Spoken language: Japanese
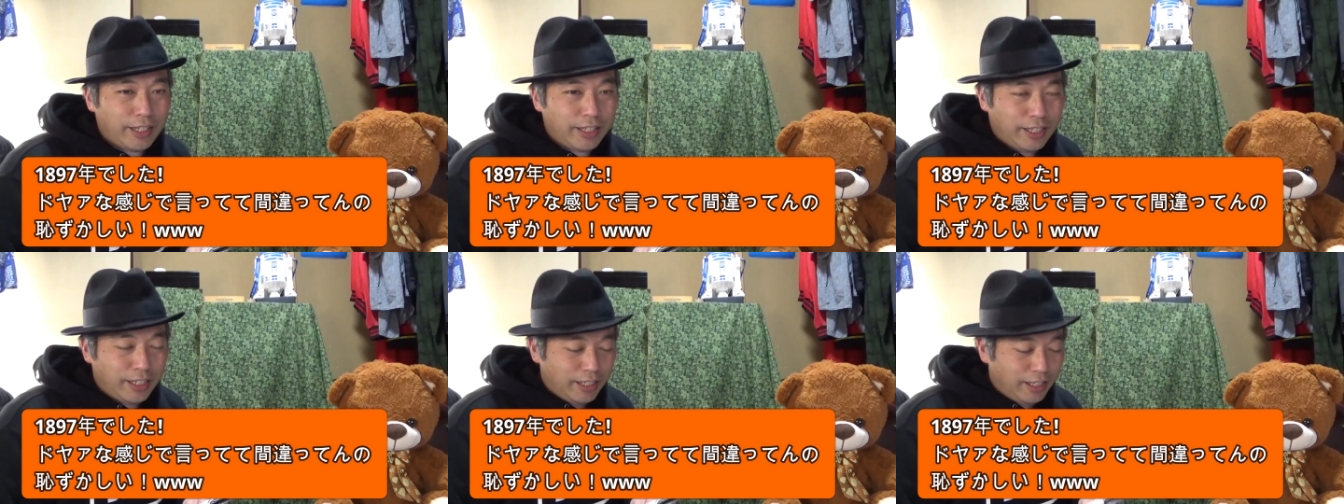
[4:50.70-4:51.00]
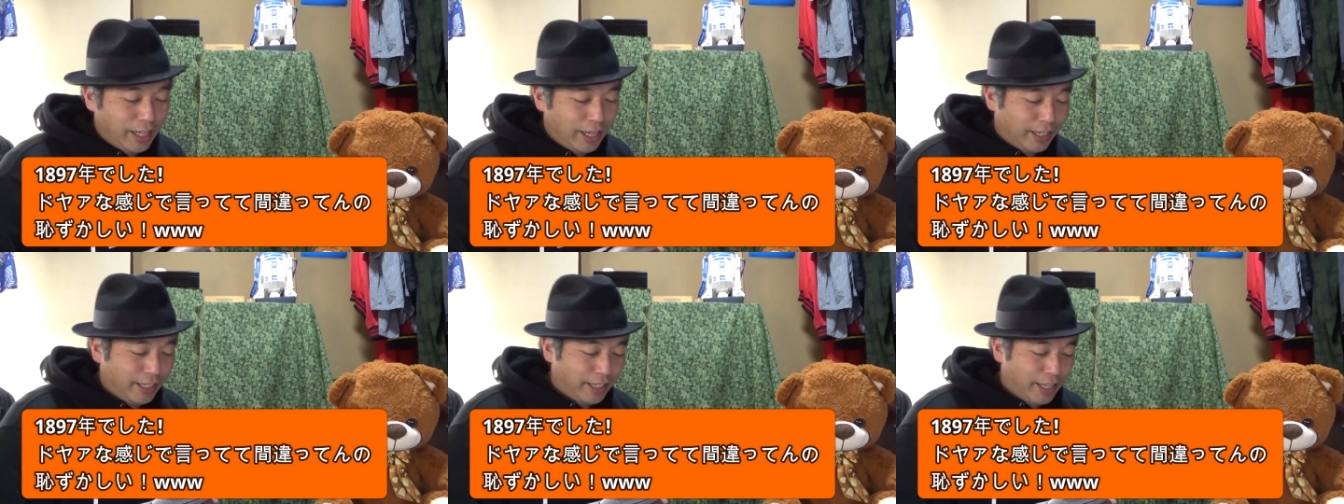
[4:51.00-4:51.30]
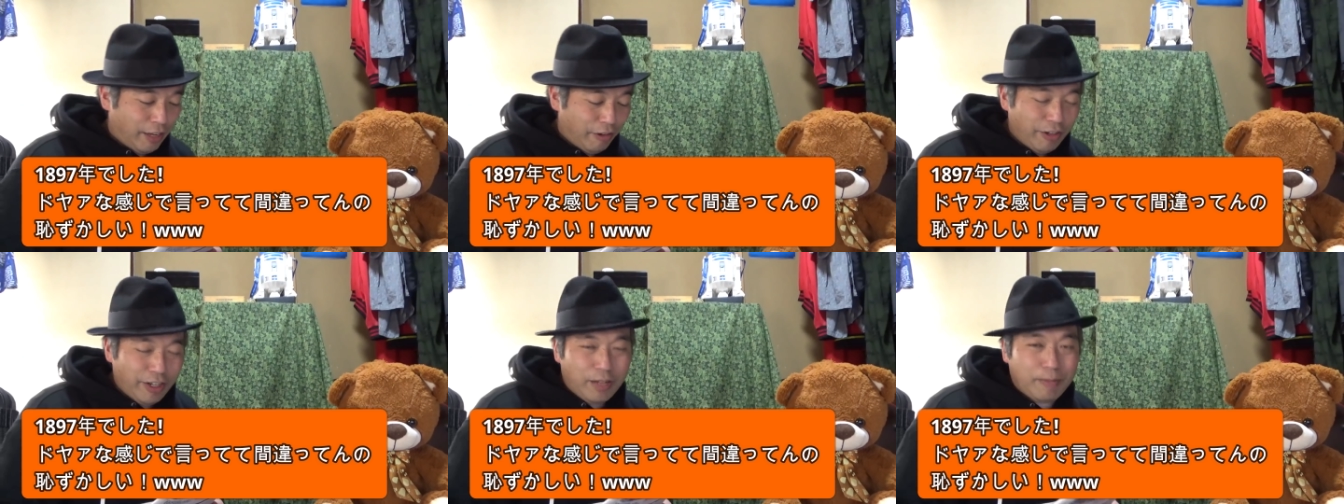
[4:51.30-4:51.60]
にでき
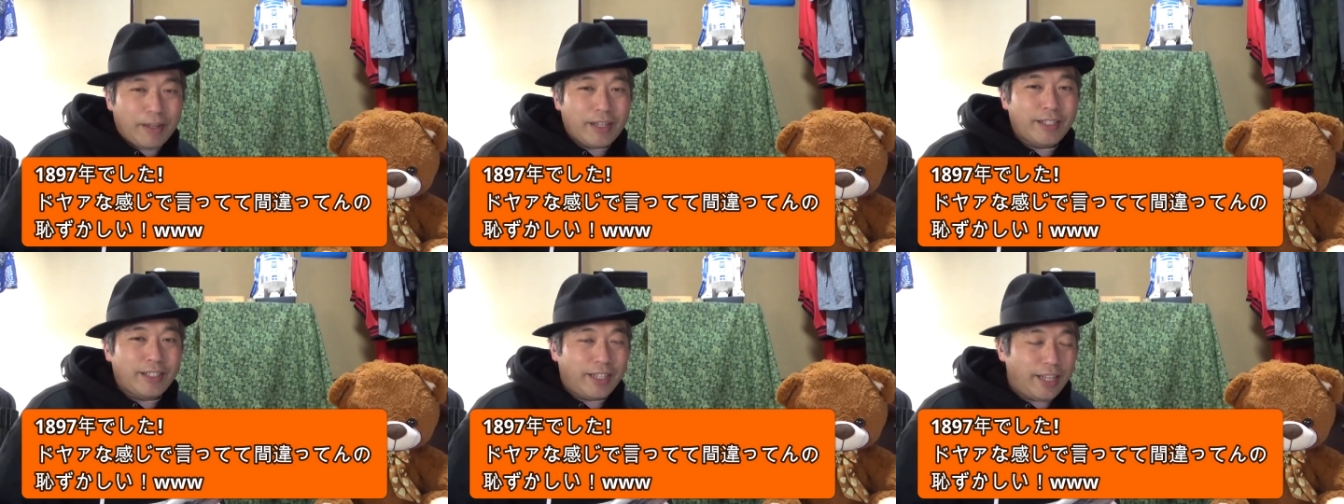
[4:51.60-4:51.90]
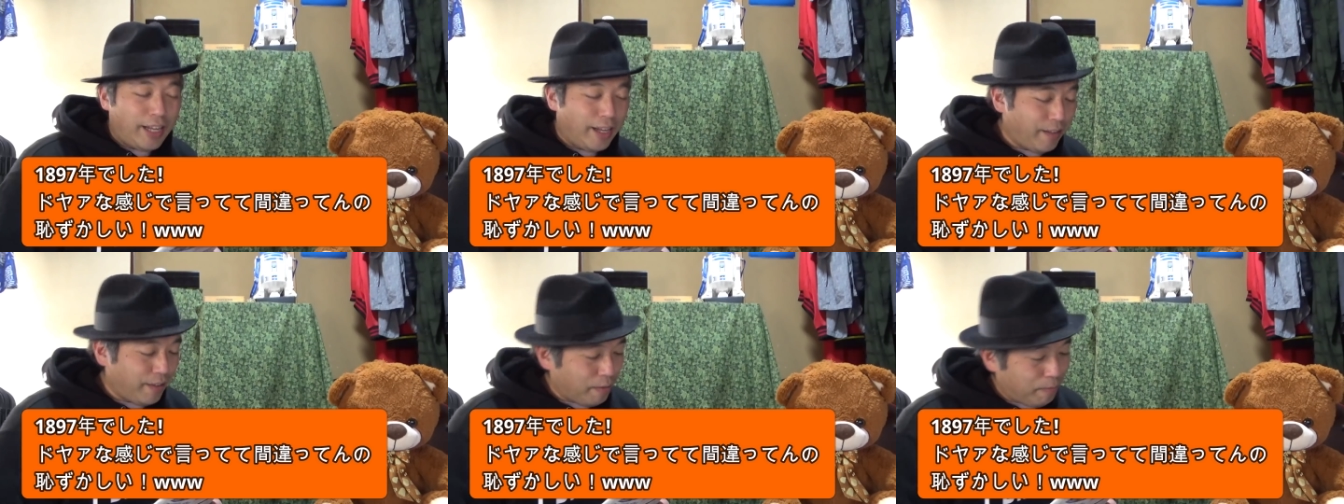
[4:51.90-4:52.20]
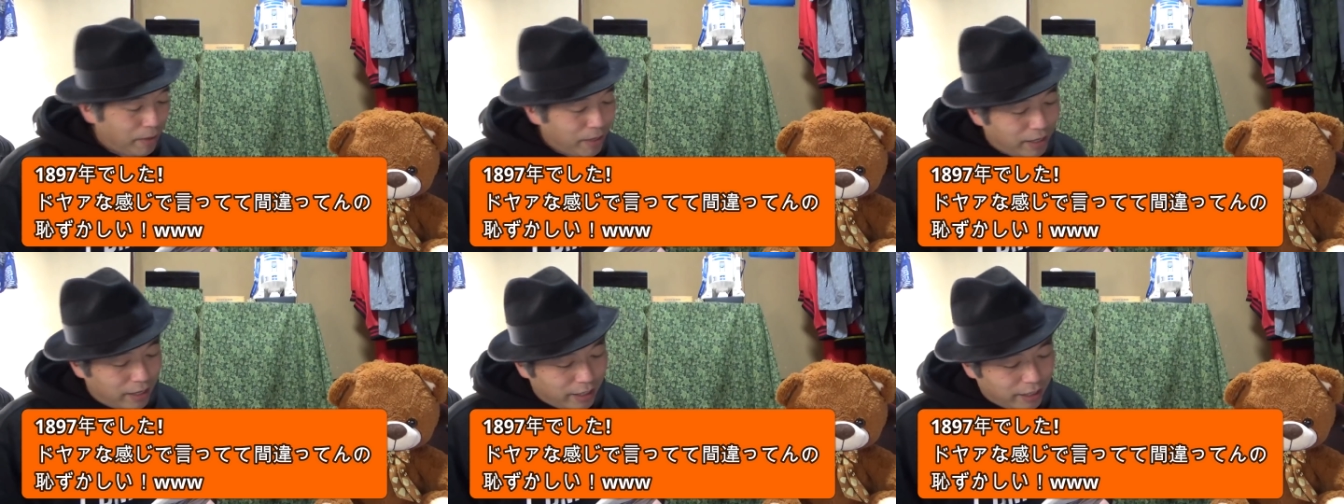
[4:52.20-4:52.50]
ておりまして、
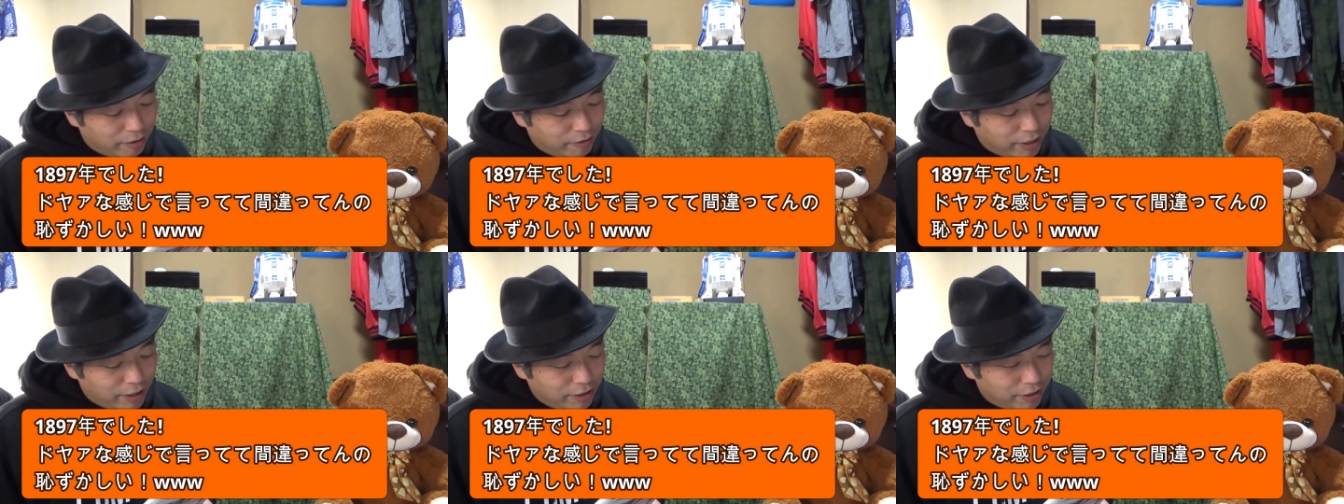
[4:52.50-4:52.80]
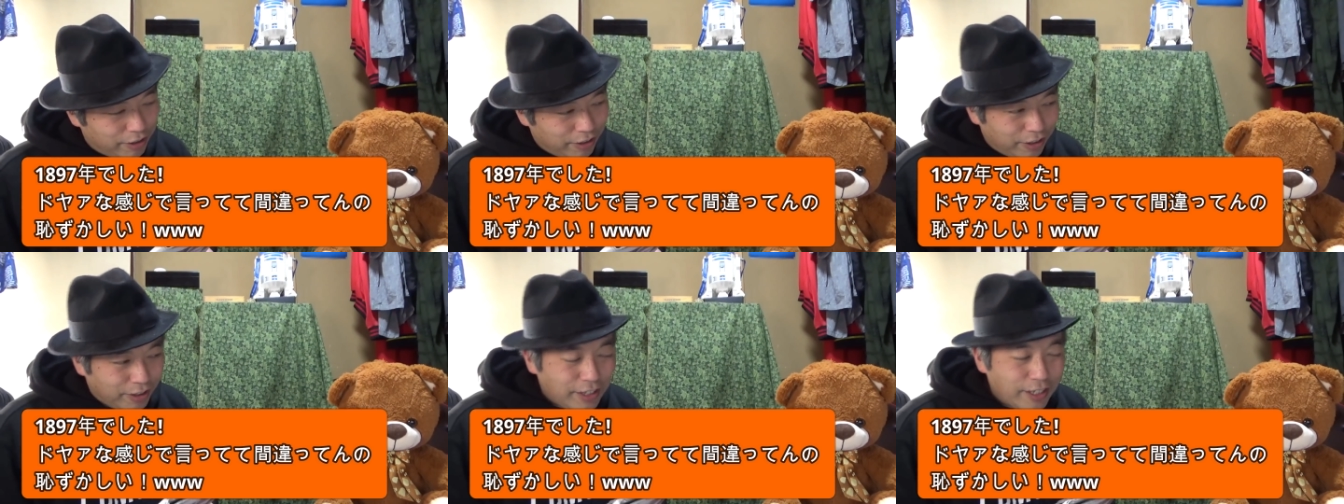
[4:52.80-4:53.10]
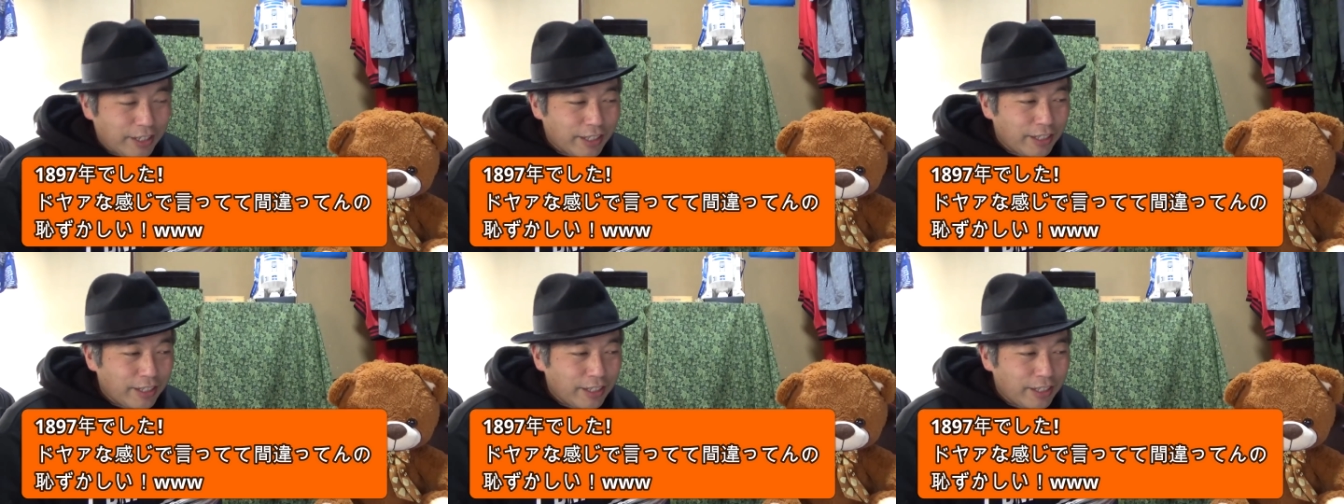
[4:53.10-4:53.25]
まあ、いわゆる